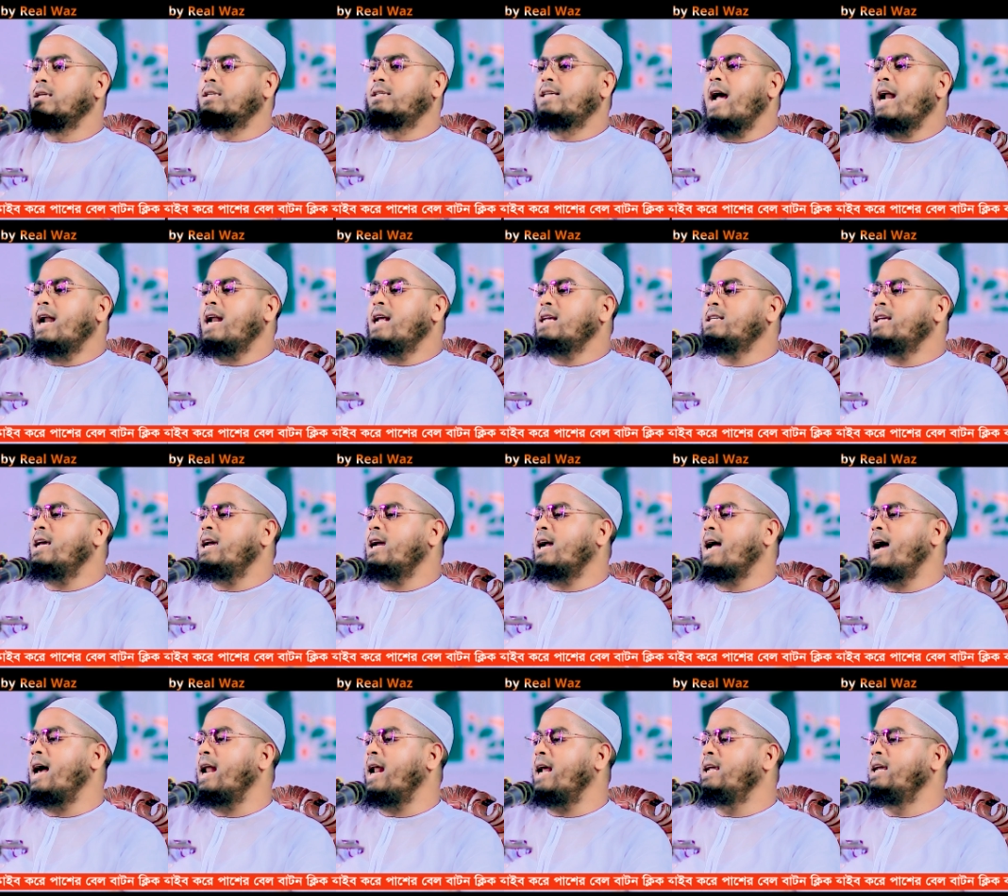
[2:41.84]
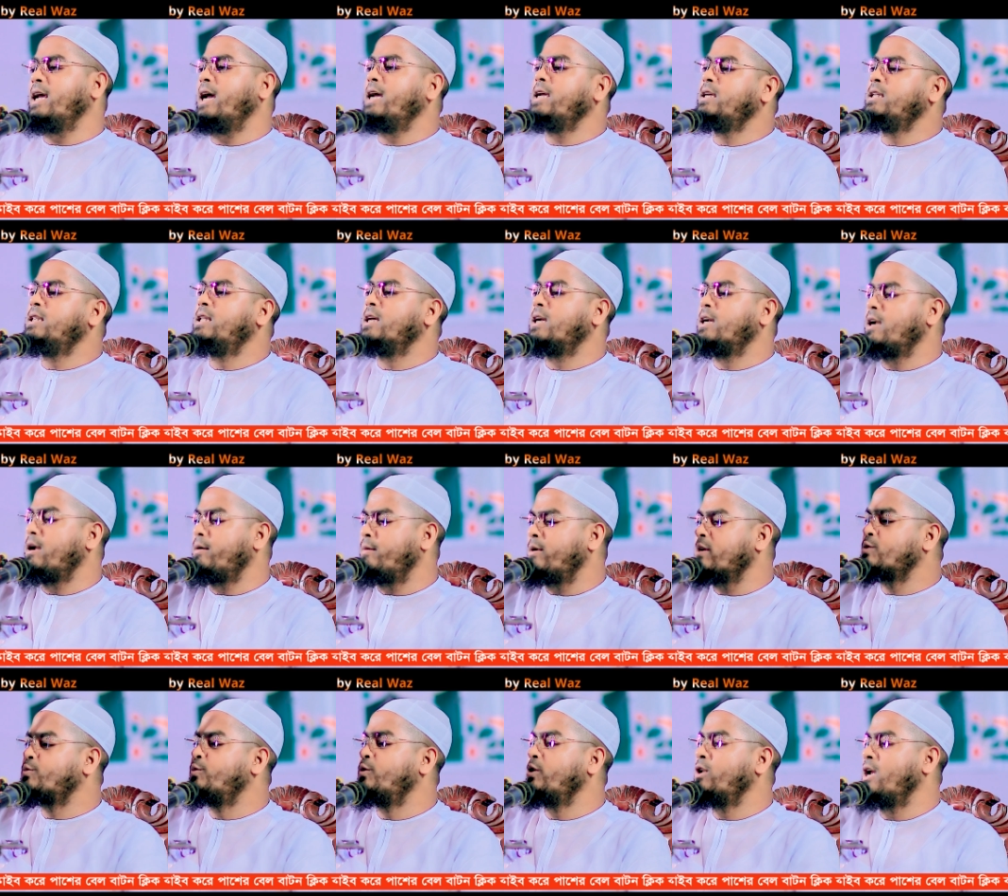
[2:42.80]
জানা যায় খারাইয়া ঈদের
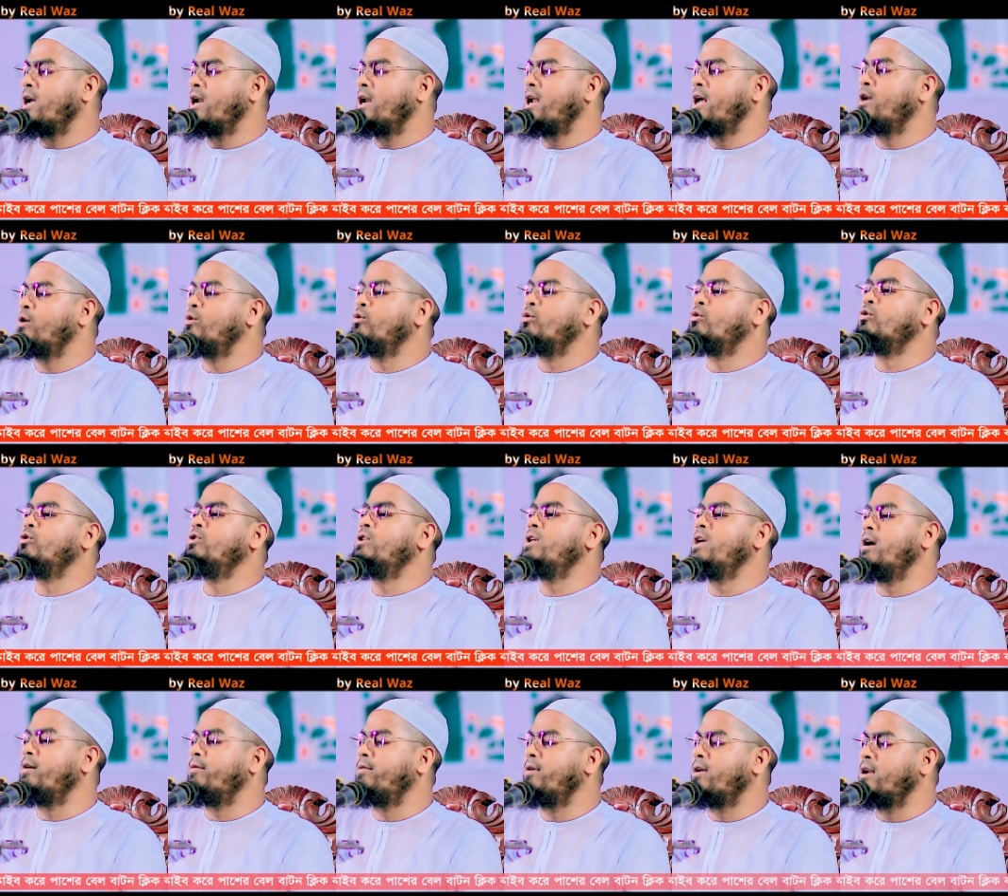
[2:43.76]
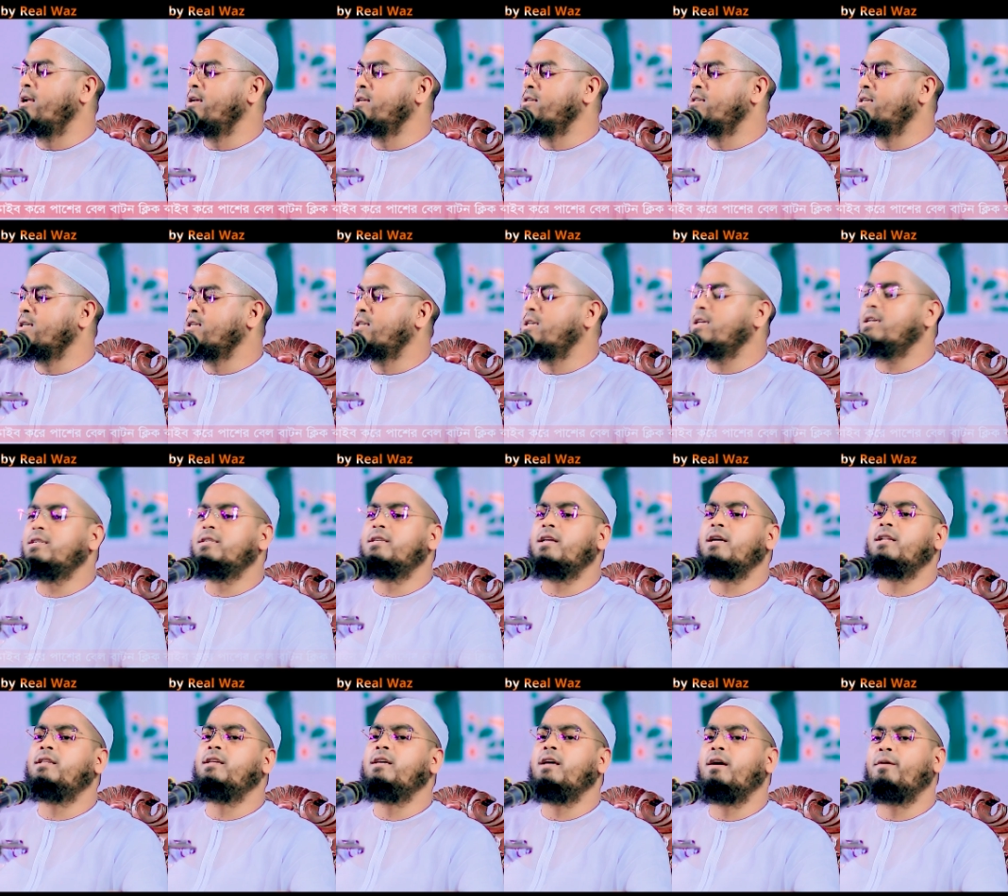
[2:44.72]
নামাজ পিরালায় রুকু দিয়া ভালাইছে
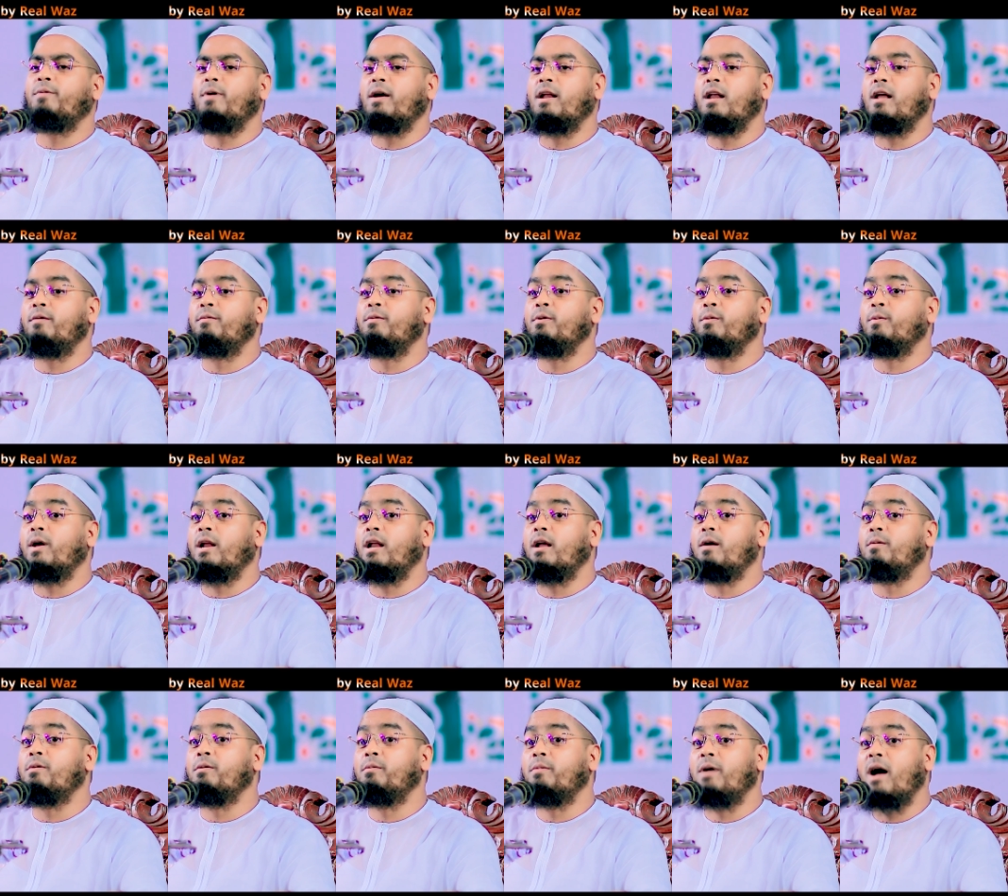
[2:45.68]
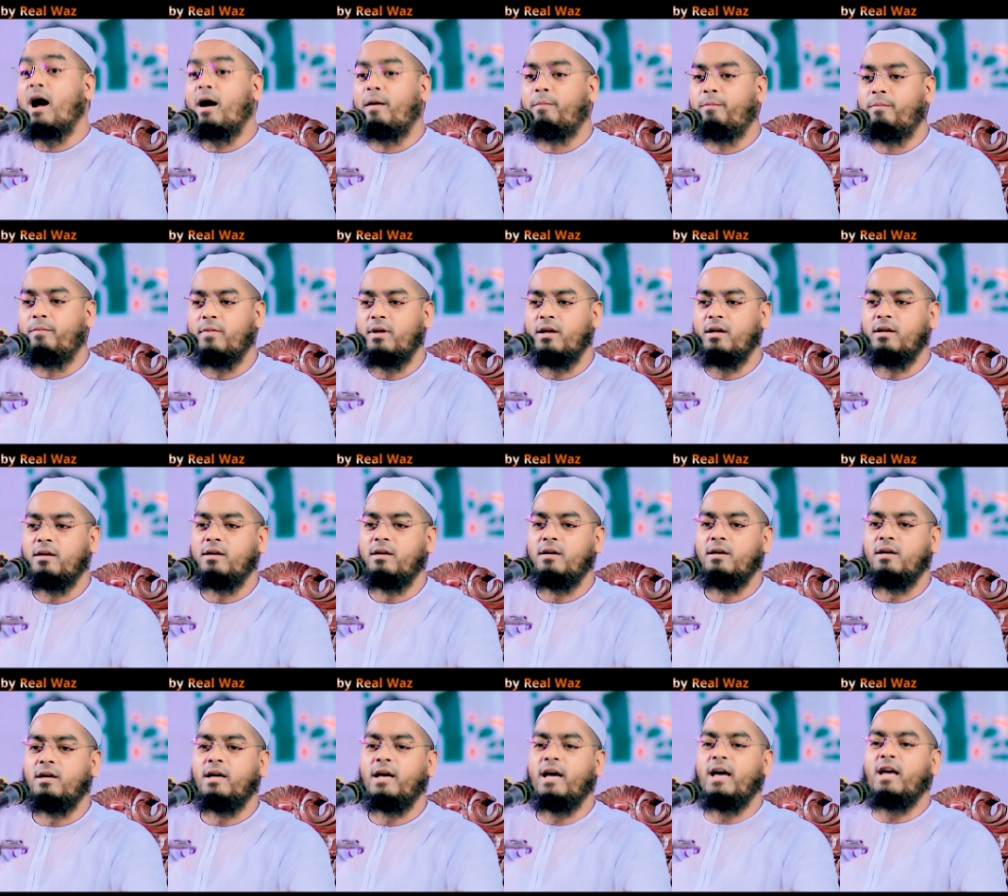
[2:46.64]
সেজদা দিয়া ভালাবে ভালাবে ভাব
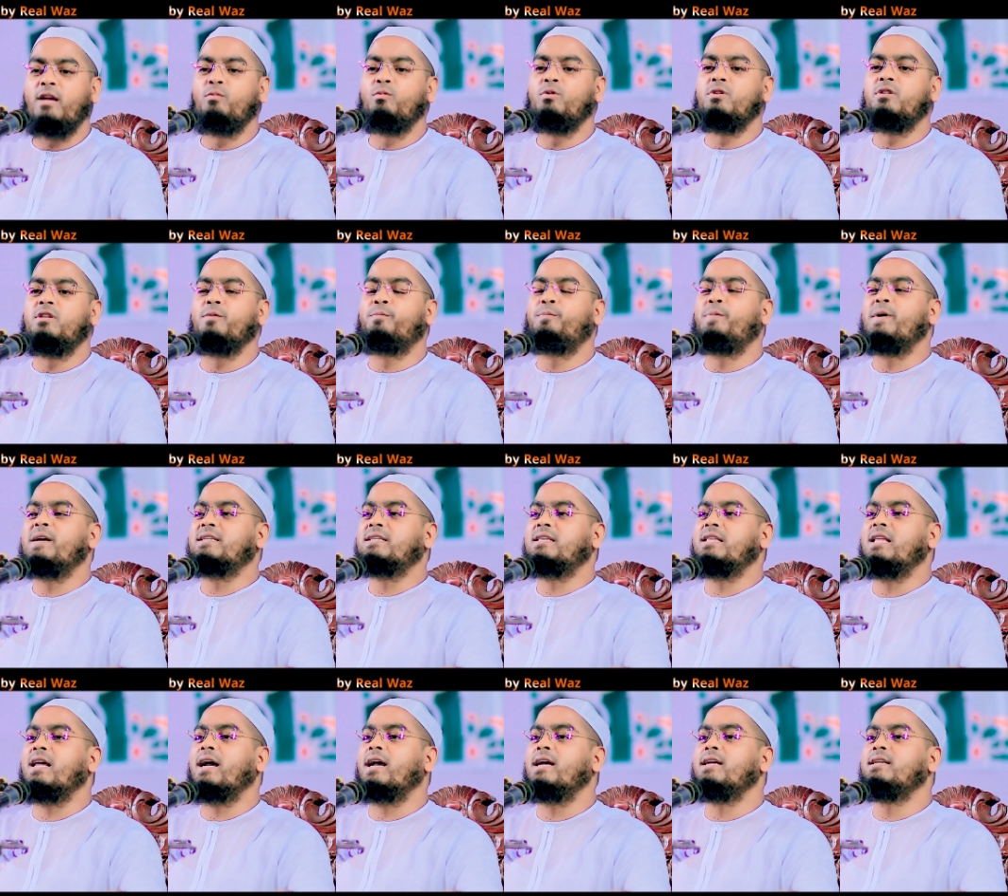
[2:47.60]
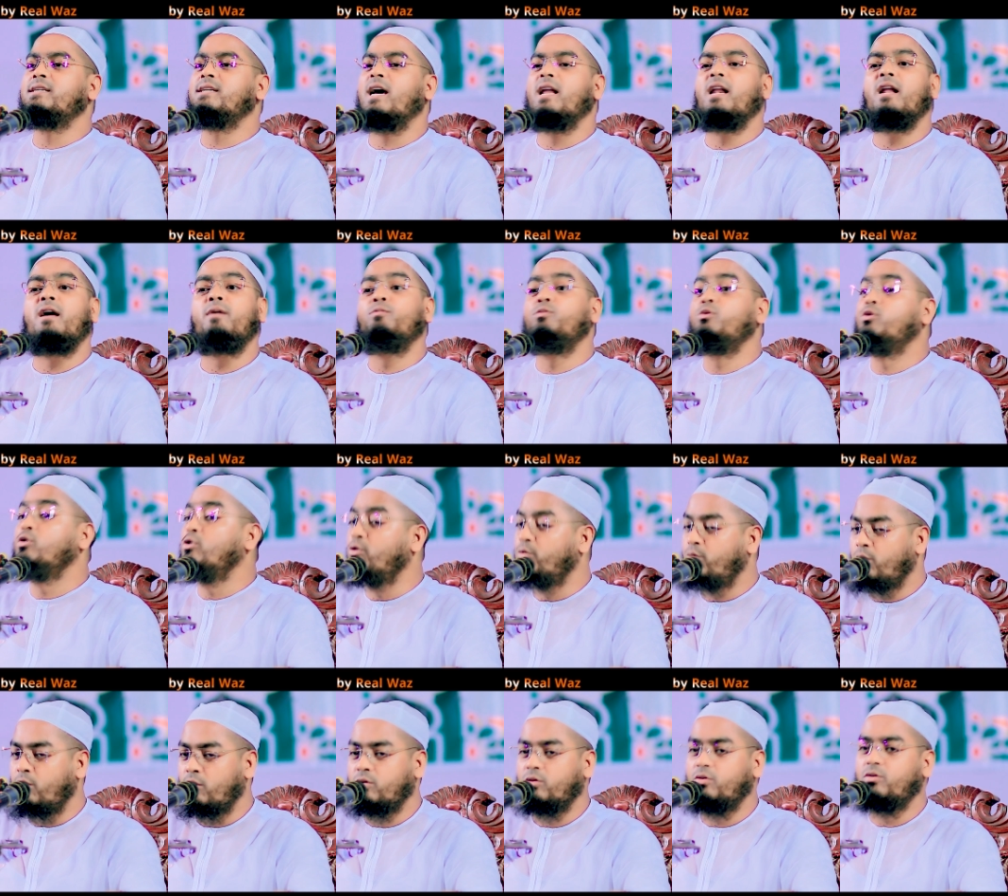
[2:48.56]
এর মধ্যে প্যাস লাগাইছে আলহামদু
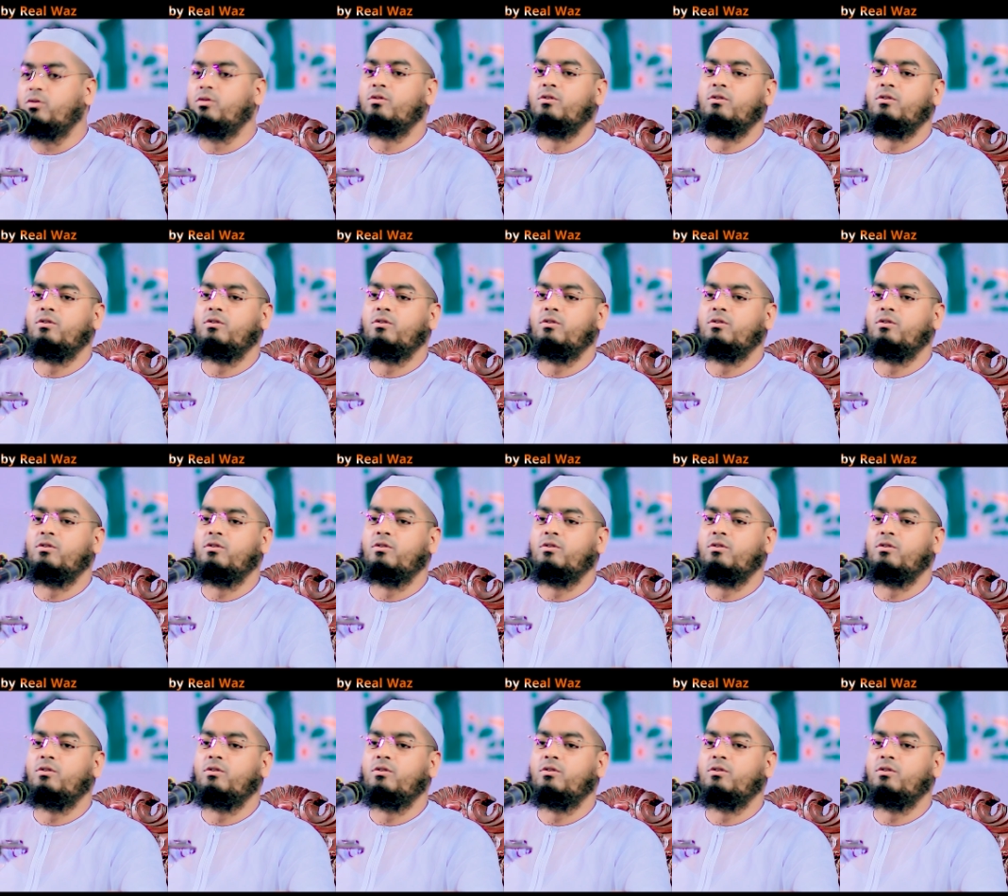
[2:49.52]
হরো